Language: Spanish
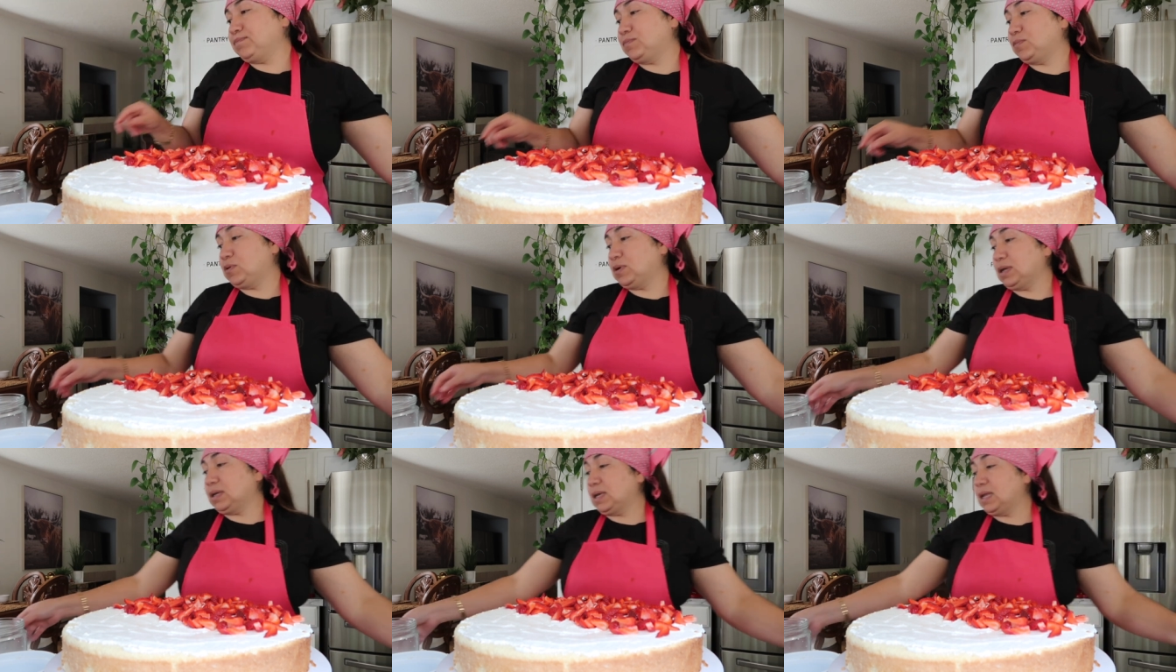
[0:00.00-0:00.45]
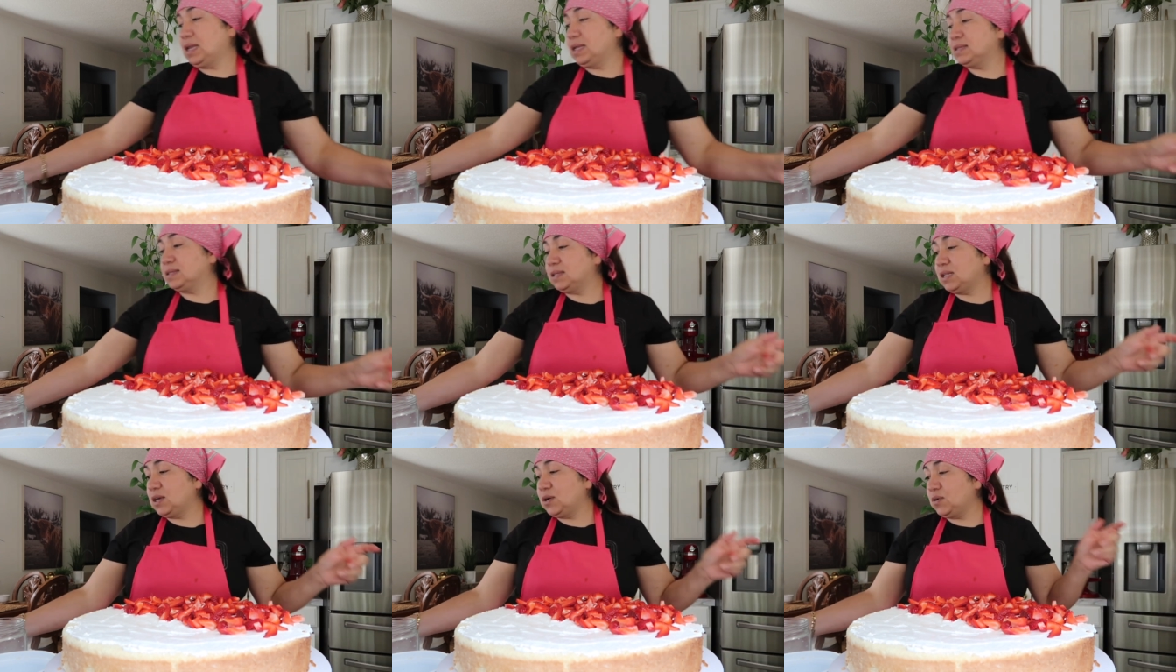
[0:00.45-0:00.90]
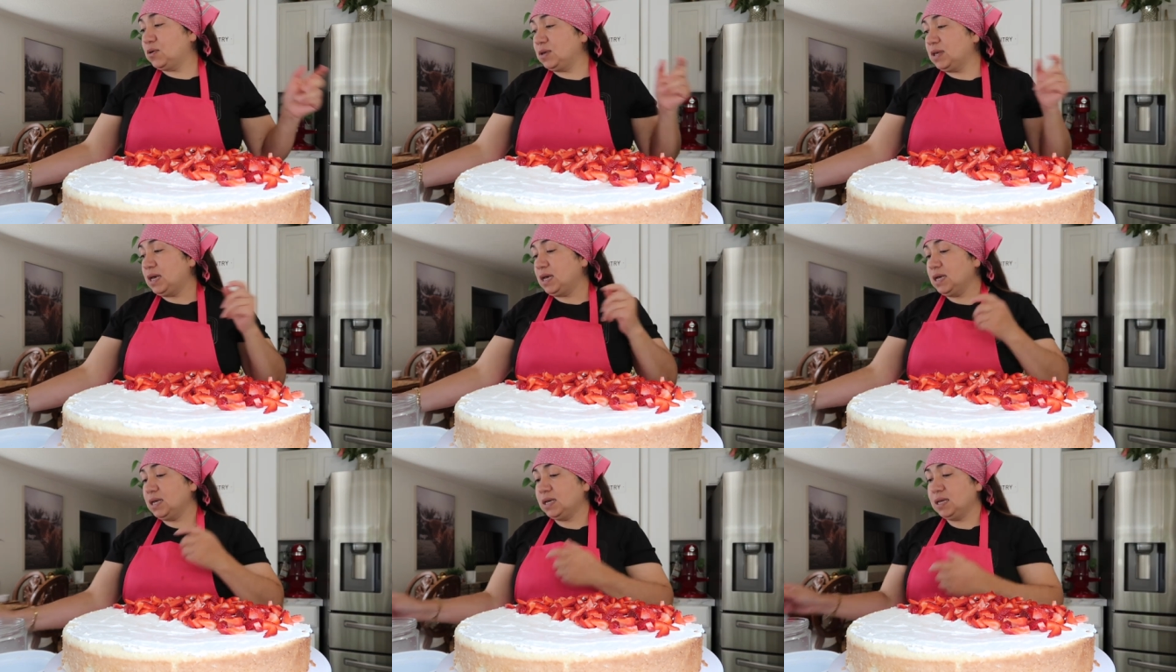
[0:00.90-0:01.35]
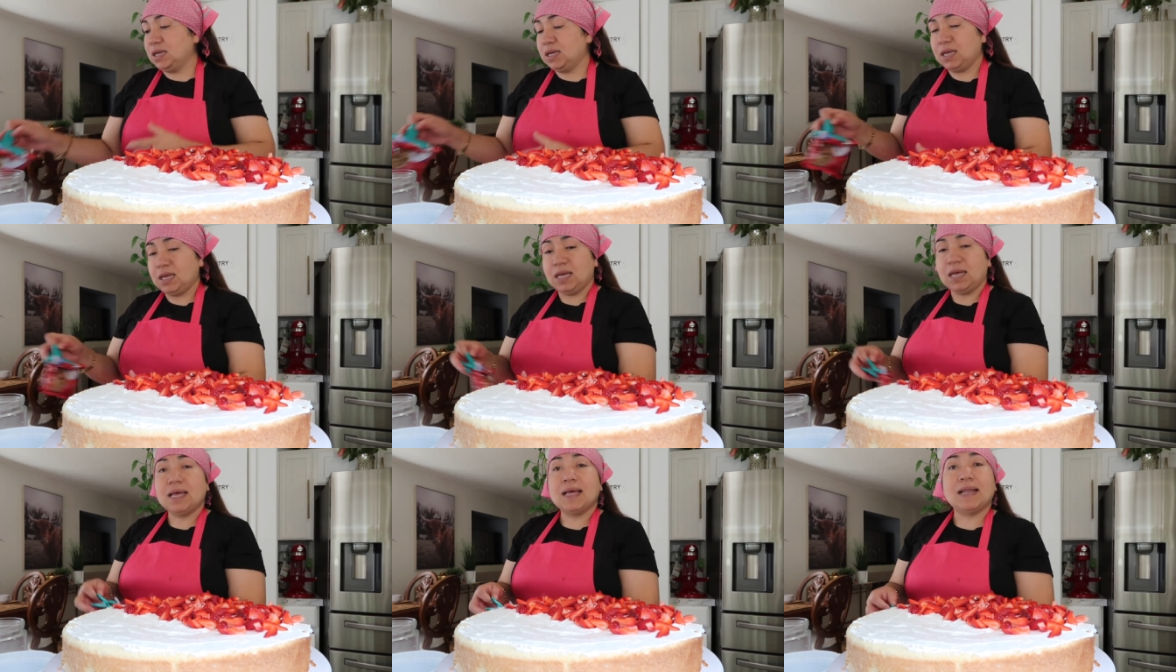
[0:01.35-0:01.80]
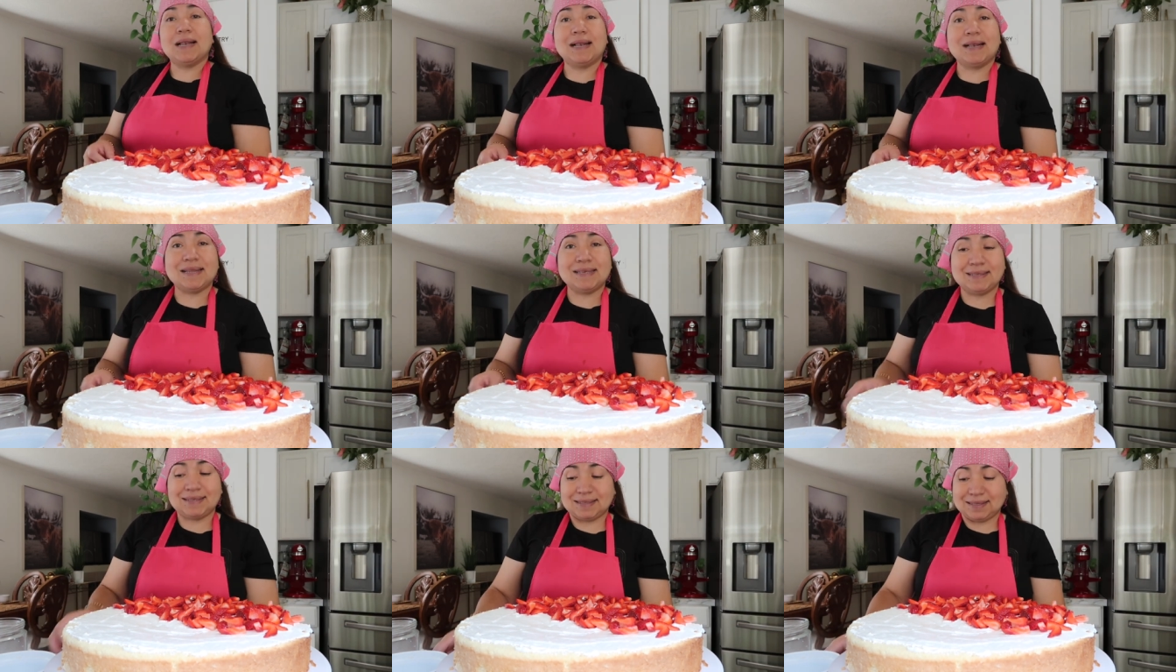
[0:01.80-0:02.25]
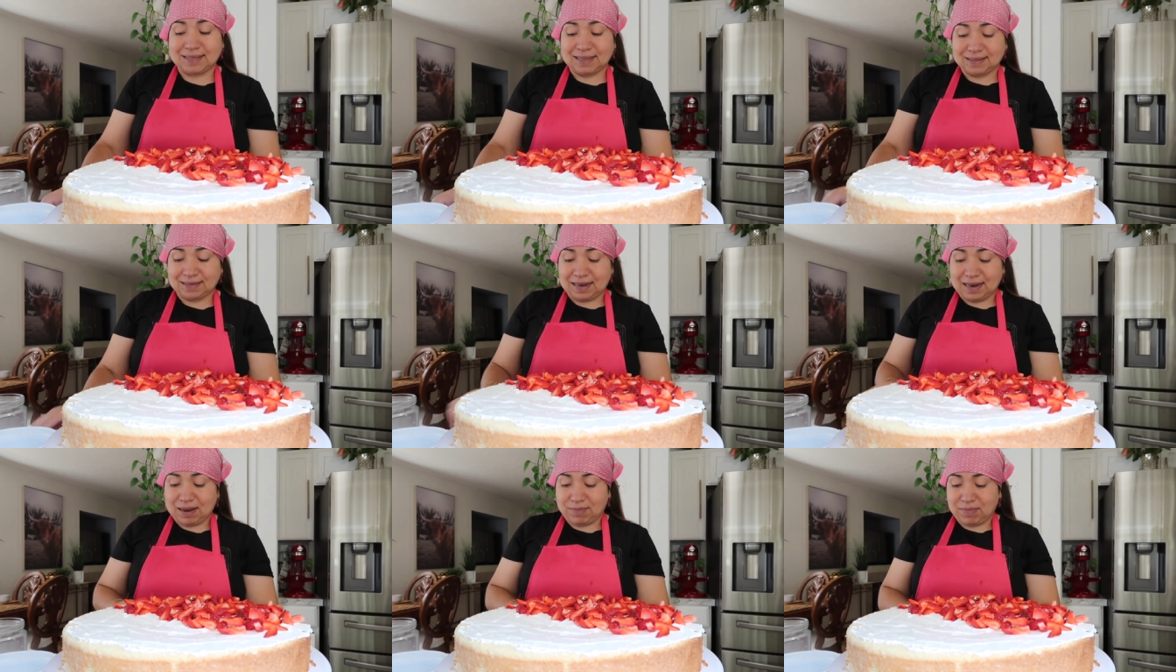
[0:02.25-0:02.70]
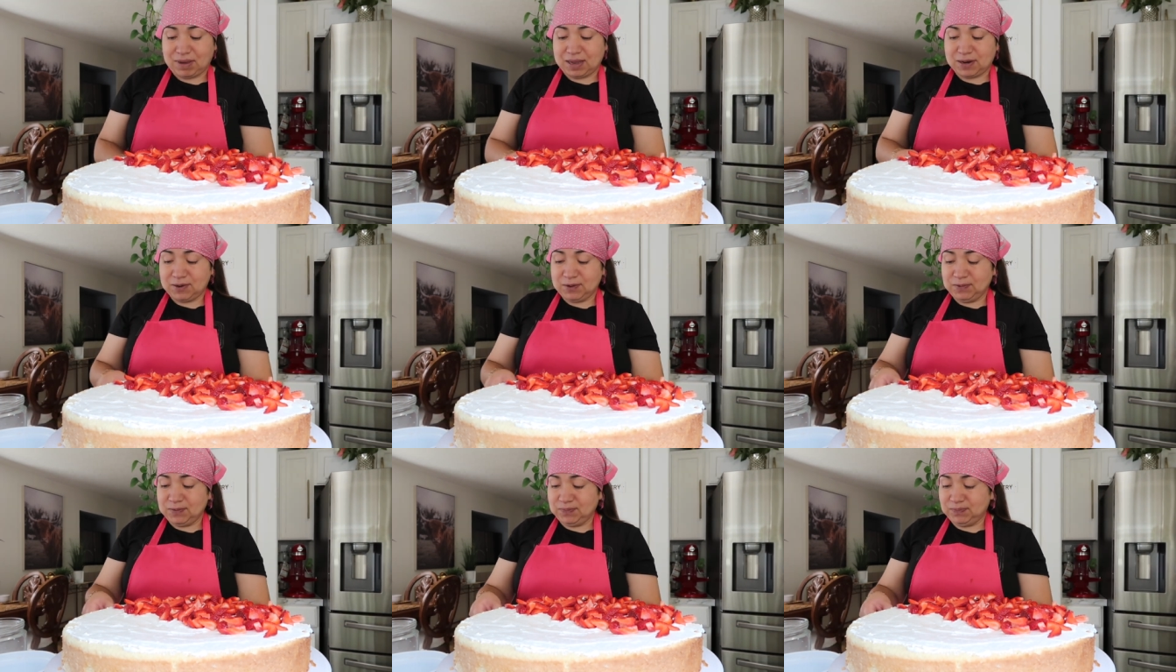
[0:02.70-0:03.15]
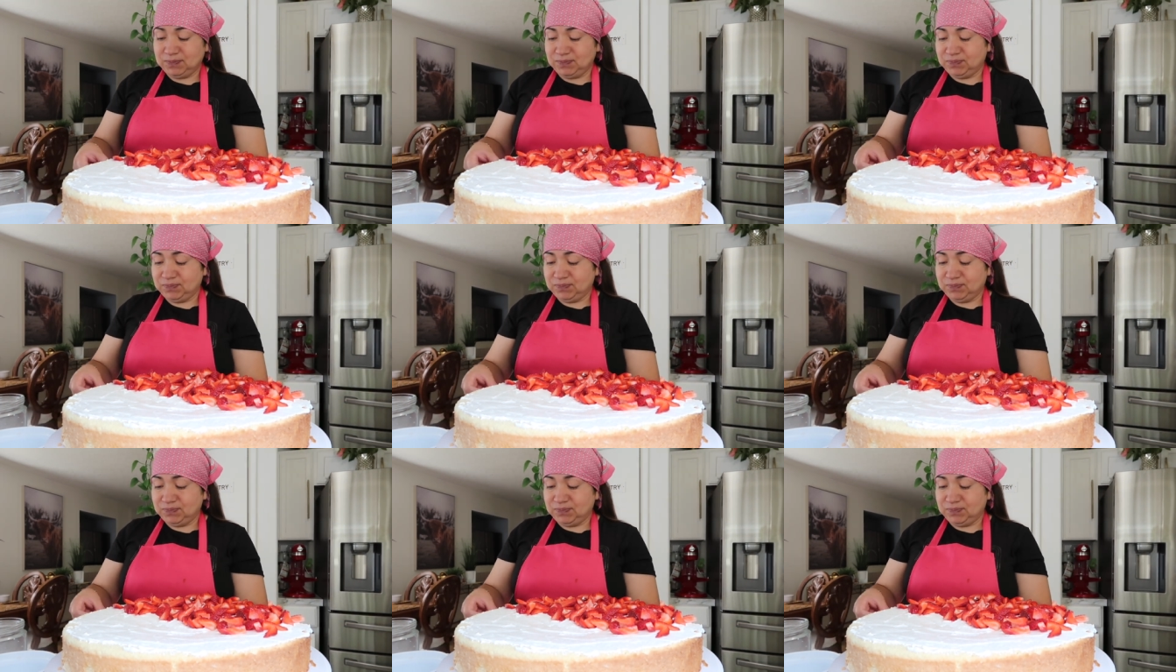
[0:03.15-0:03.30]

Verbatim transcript: Por aquí las tengo ya listas a la mano.